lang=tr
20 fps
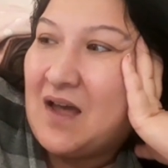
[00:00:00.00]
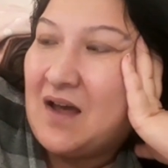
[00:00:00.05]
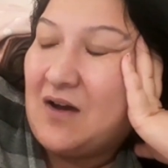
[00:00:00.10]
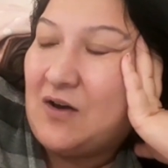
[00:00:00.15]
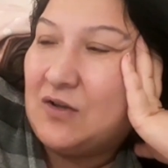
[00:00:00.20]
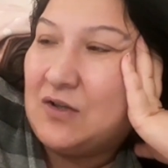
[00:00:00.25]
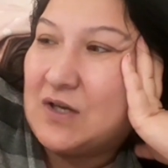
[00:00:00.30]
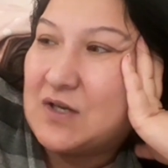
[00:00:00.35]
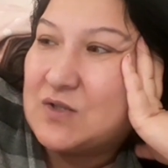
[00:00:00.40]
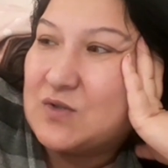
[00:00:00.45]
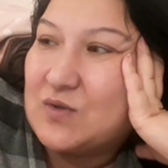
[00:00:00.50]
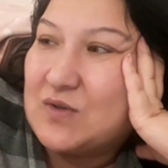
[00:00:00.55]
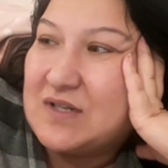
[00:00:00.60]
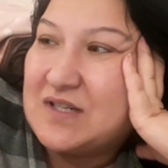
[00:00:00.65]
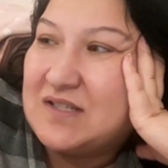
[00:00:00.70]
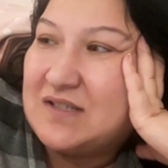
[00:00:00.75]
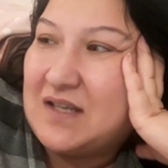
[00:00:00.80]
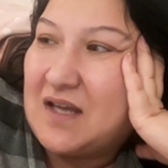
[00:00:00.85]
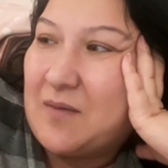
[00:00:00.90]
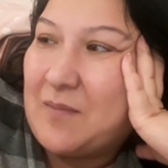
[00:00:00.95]
Ondan sonra
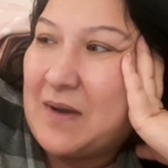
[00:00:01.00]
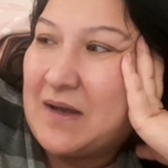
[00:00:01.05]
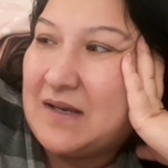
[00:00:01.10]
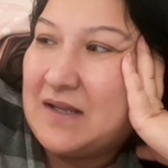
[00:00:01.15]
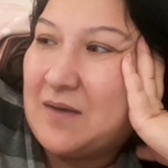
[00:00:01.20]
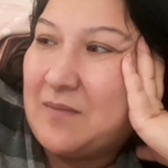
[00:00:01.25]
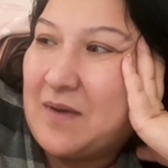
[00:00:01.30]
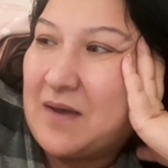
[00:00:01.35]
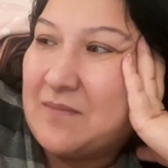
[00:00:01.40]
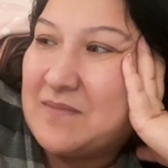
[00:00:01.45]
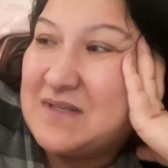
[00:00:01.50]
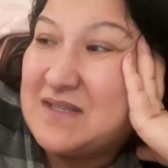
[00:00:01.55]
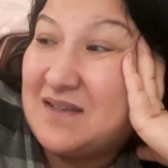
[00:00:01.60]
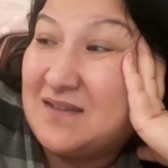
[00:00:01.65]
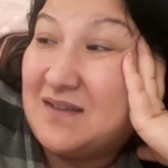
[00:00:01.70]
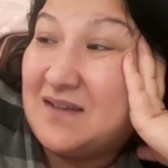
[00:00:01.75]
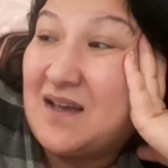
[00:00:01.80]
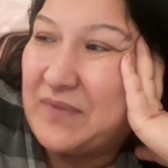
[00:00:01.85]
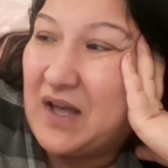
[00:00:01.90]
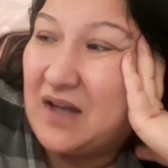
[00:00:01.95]
işte hemen yemeğimizi
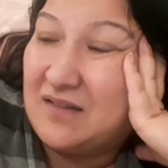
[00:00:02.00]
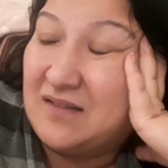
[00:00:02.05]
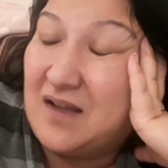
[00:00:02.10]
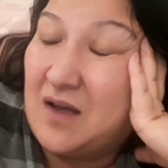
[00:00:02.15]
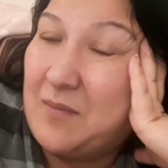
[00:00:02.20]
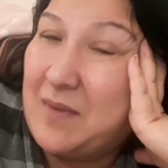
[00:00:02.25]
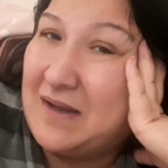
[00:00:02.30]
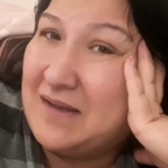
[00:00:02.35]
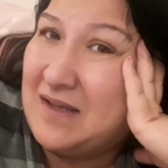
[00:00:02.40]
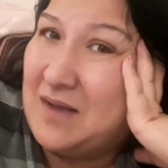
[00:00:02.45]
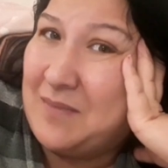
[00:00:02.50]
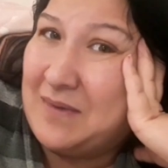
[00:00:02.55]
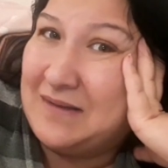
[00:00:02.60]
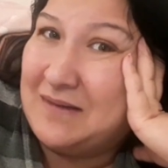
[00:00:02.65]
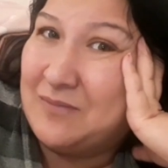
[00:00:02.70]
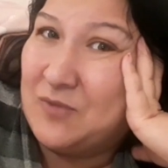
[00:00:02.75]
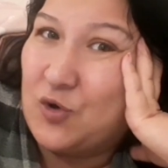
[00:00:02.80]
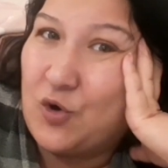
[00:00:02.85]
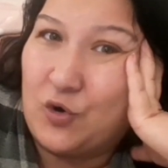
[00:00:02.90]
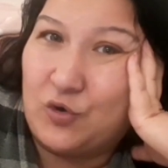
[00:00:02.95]
yedik. Hatta ben
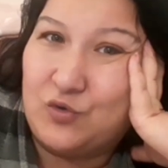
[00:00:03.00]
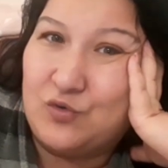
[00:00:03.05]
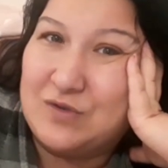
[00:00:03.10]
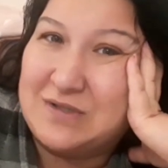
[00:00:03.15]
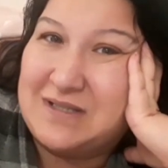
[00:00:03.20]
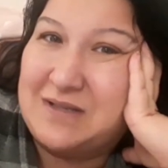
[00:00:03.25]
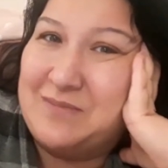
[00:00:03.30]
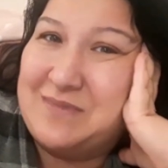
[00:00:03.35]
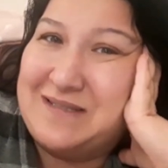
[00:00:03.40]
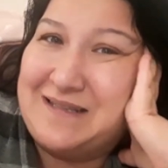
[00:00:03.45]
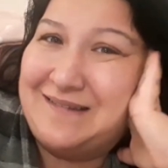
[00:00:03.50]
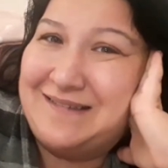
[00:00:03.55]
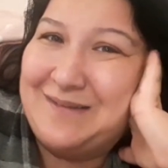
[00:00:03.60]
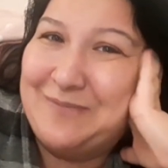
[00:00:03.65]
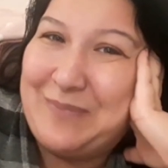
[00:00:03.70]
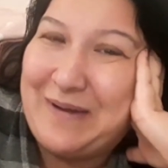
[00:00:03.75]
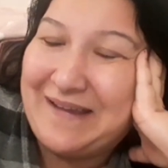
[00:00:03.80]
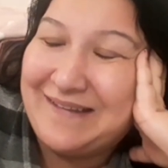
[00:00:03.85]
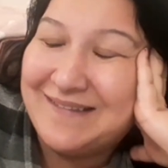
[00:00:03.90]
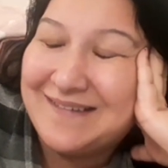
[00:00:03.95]
yemedim. Gördüğünüz gibi zeytin
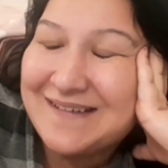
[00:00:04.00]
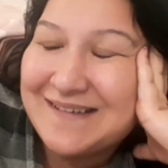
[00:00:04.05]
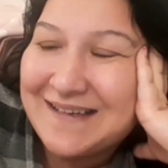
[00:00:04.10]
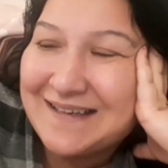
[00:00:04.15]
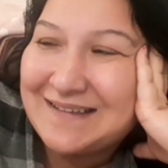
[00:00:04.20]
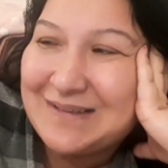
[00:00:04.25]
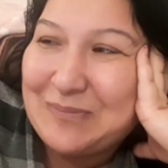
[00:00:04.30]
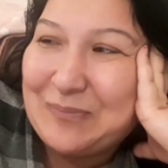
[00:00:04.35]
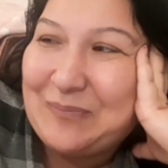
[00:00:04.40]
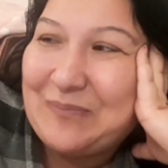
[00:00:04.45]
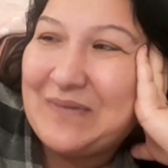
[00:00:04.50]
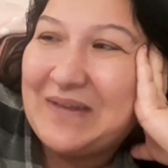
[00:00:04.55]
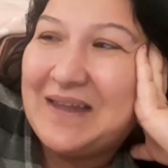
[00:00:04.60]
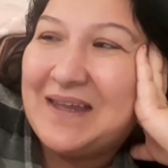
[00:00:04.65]
peyniri yedim.